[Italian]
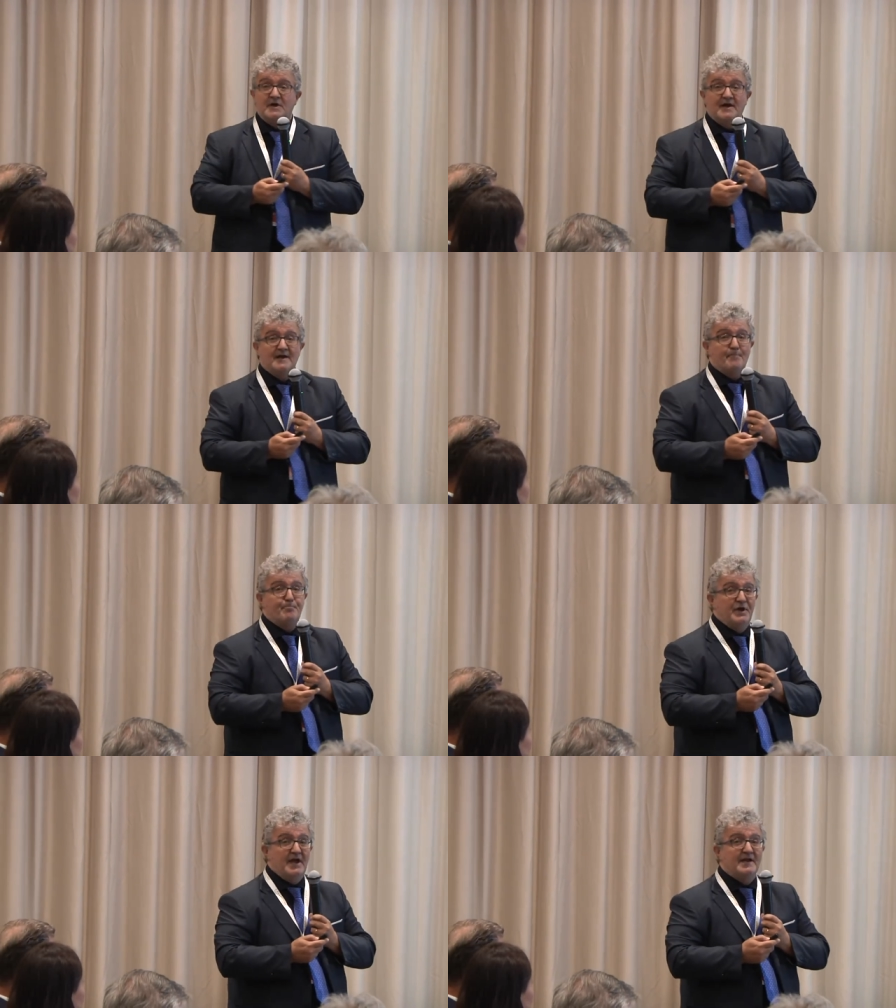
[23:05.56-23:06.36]
era
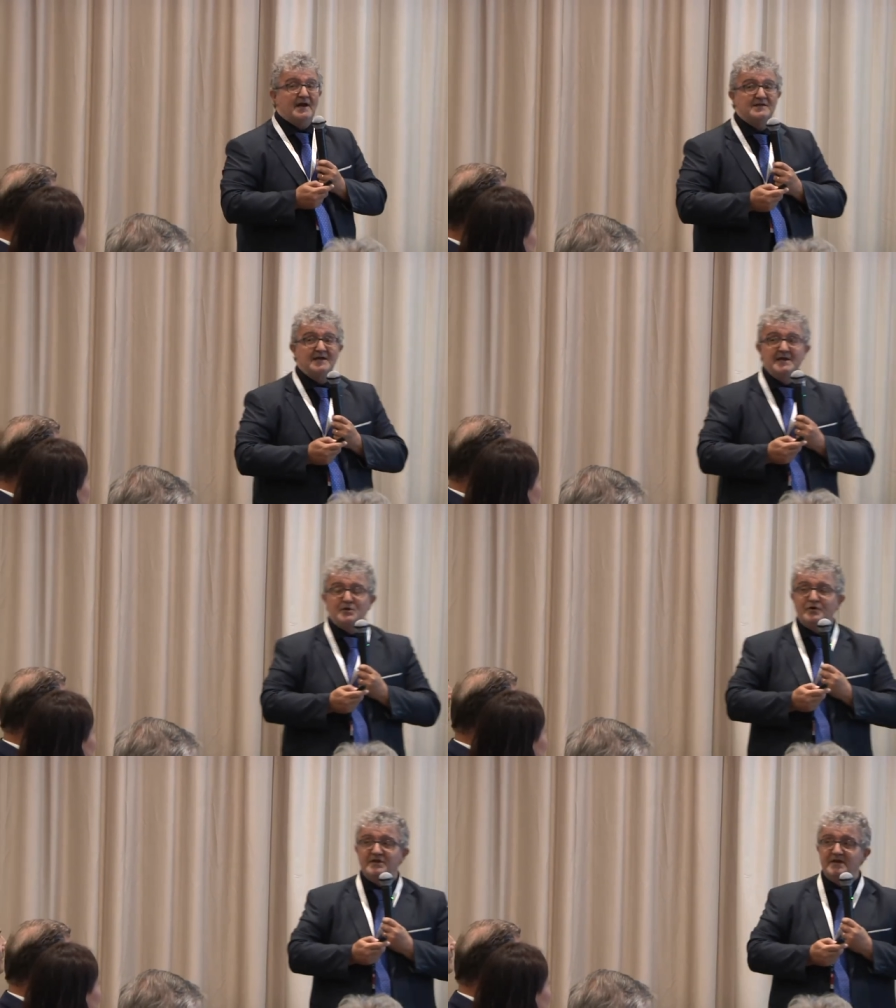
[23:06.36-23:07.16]
piena di
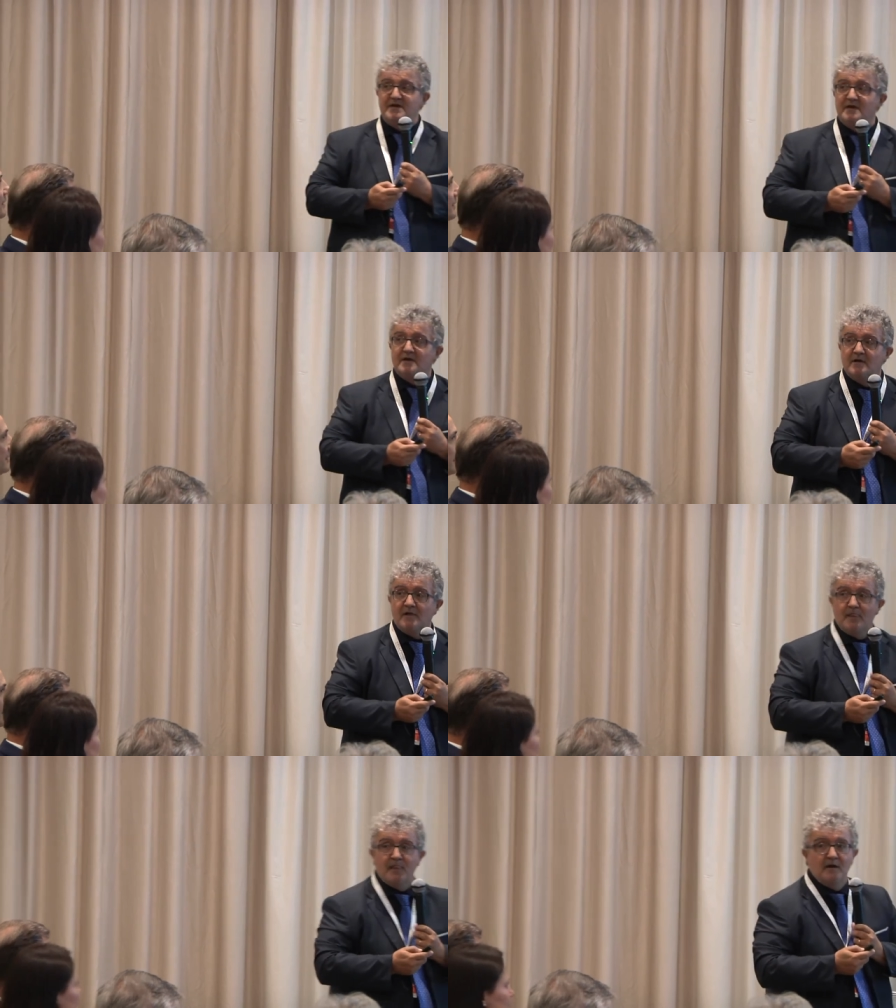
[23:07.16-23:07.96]
liquidi,
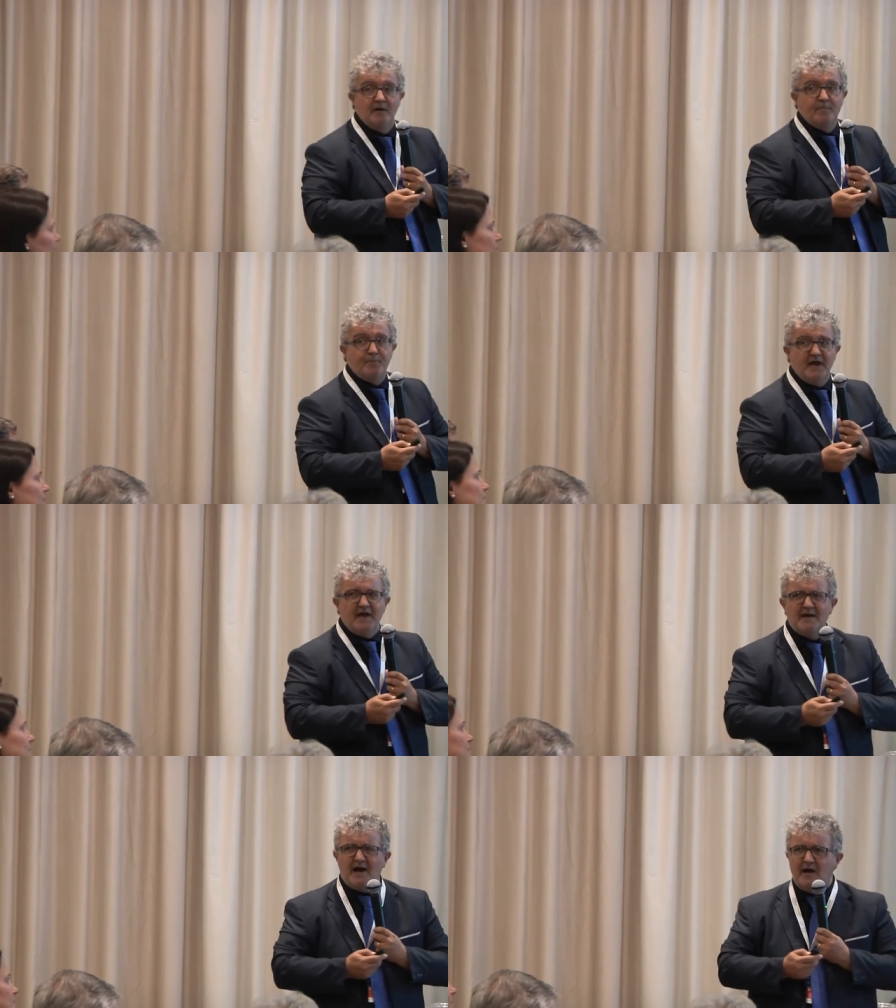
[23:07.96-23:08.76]

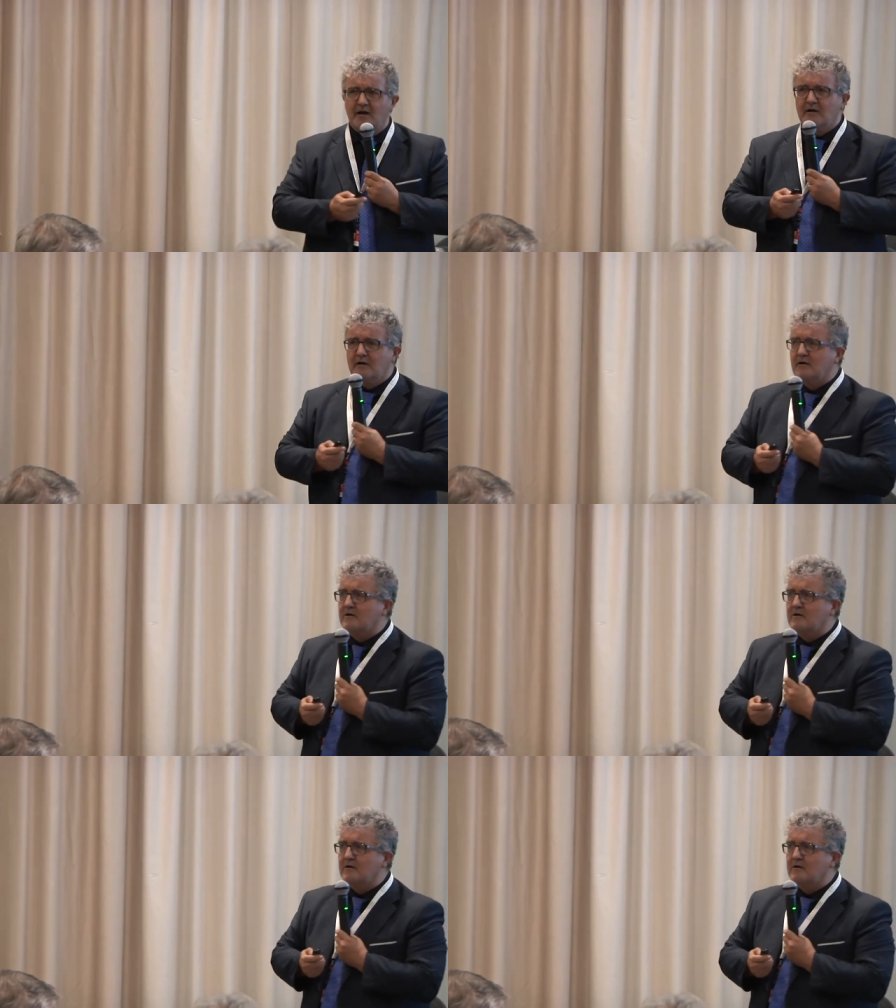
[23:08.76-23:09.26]
piena!